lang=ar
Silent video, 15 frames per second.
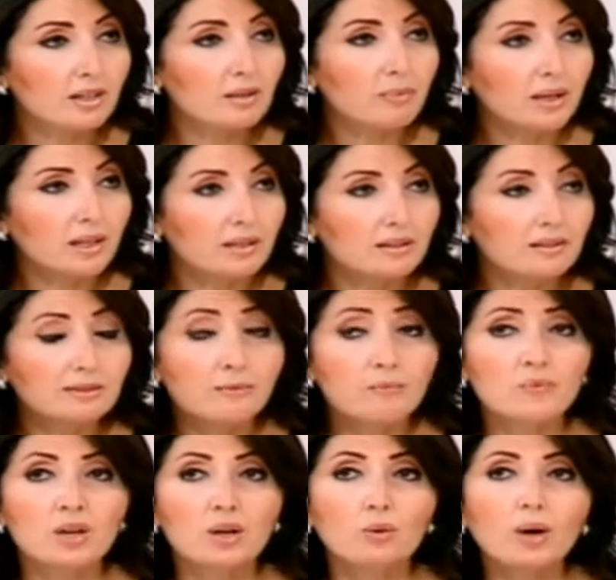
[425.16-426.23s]
البارد
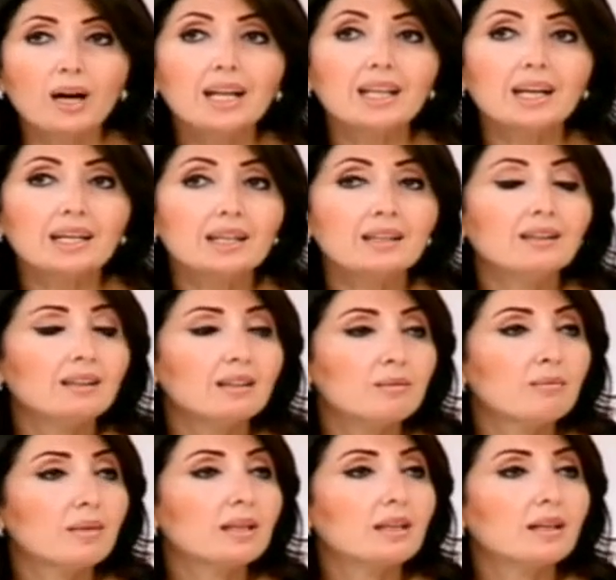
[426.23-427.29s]
وهلا كل
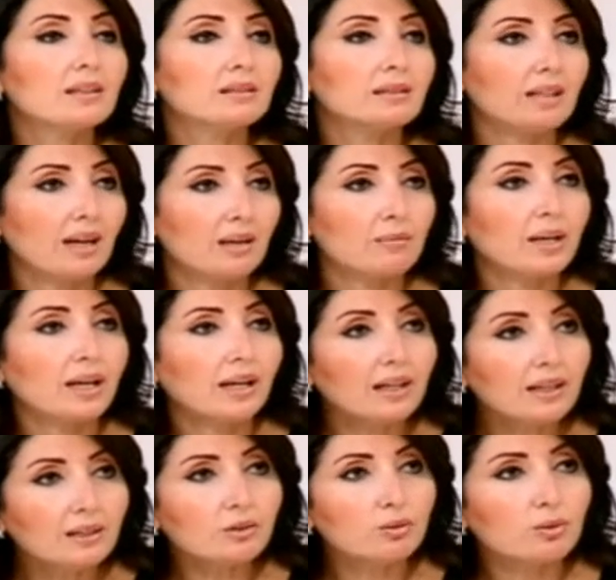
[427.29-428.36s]
الاميات اللي عم
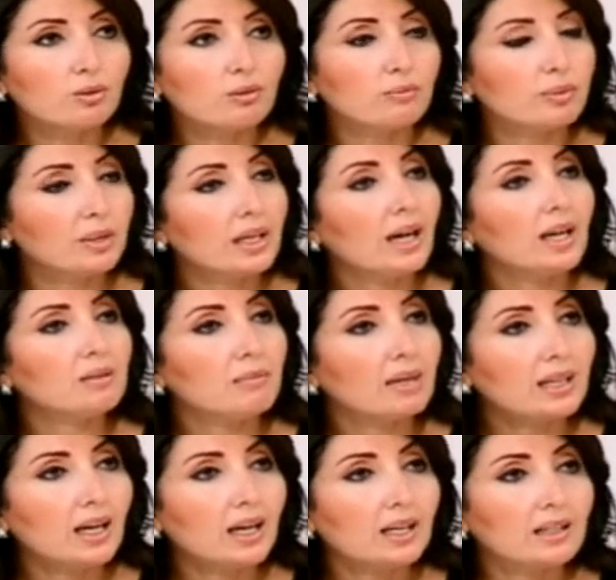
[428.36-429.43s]
بيعانوا
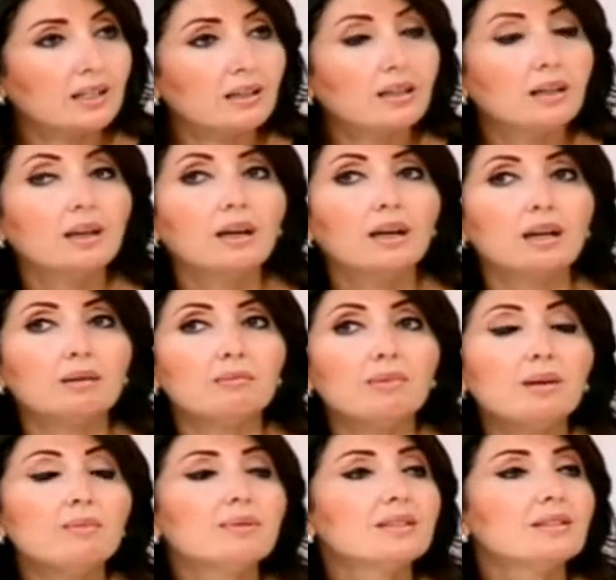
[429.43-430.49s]
بهالمرحله
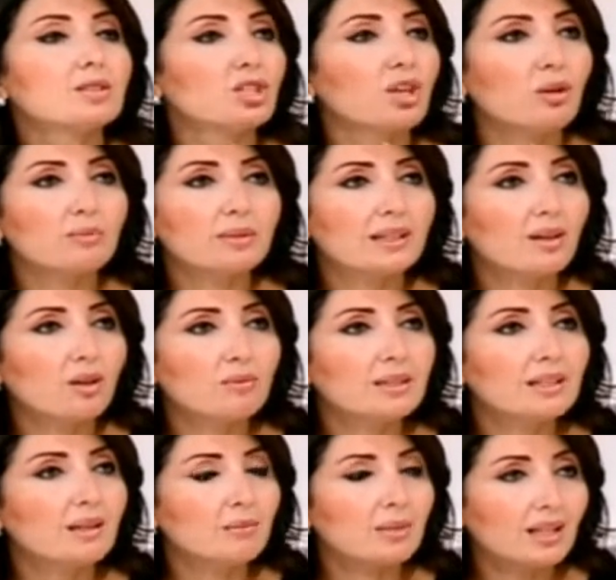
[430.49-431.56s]
ما بيرجعوا بيطلعوا
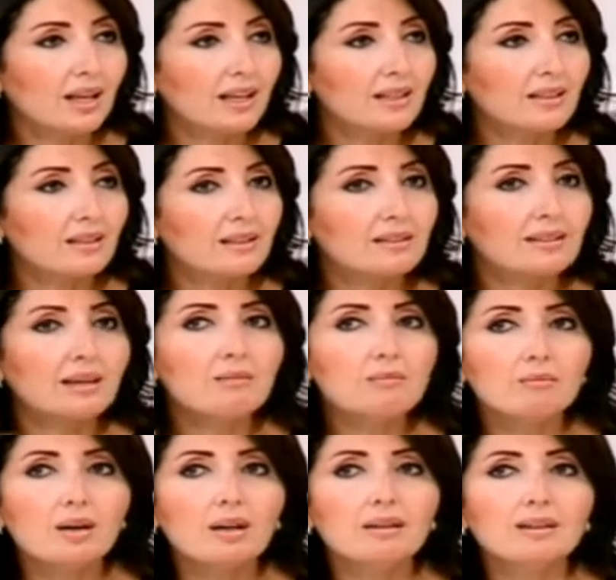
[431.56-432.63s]
منها بالهين
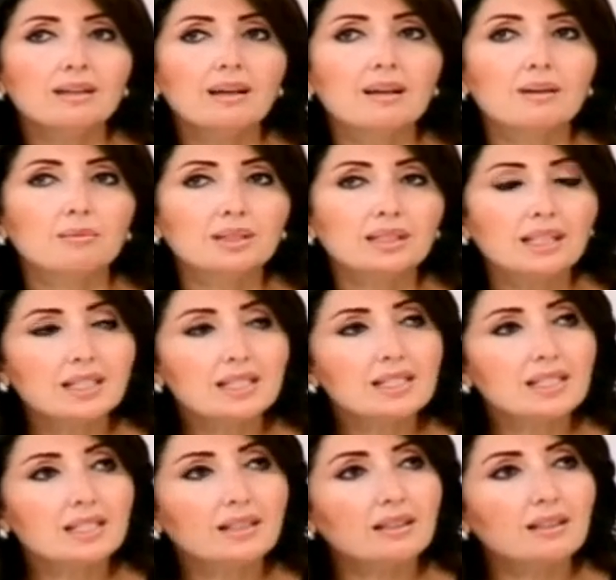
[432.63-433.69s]
يما
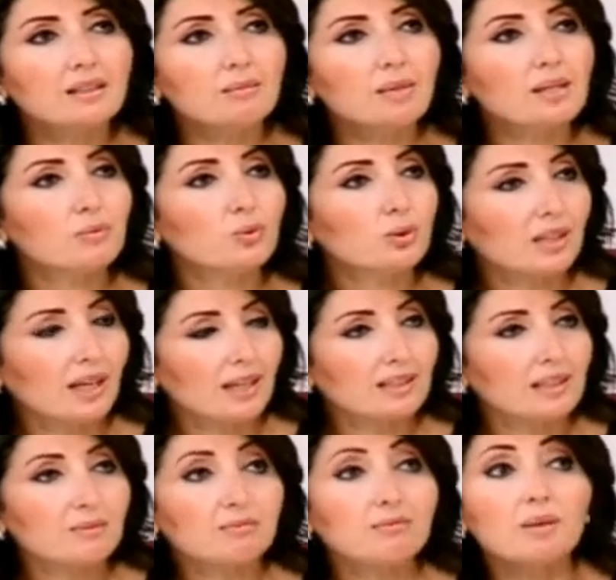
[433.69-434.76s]
بتحسي كل ما يموت
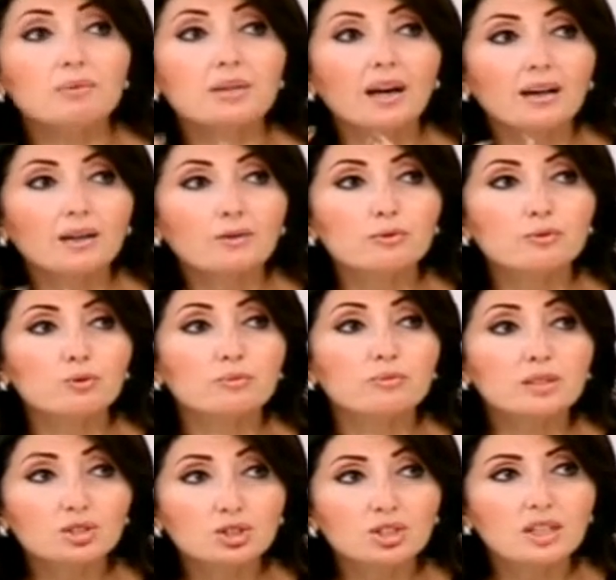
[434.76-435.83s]
حدا ما بيعرفوه
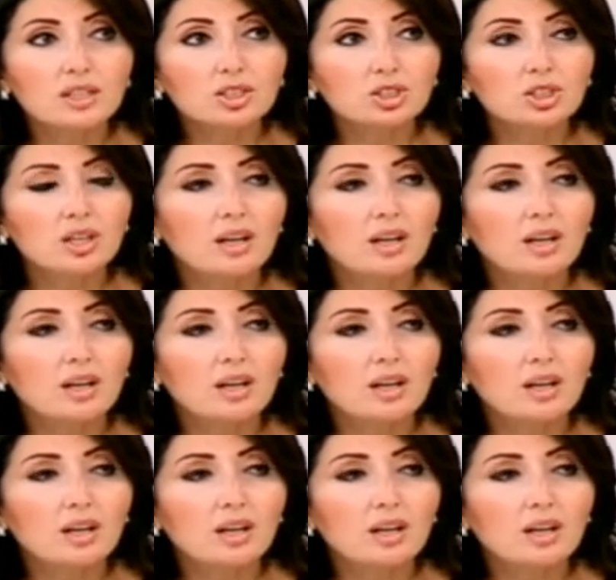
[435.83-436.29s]
من الشاش